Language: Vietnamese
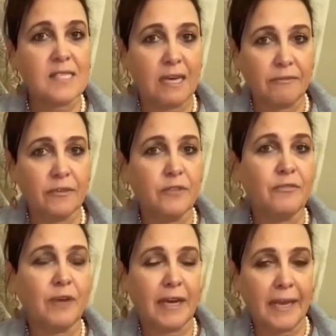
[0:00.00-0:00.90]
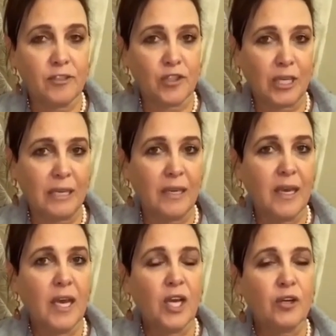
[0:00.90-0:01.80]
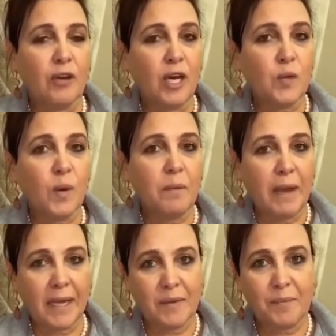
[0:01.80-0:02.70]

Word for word: mọi doanh nghiệp đều gặp phải vấn đề về tài chính.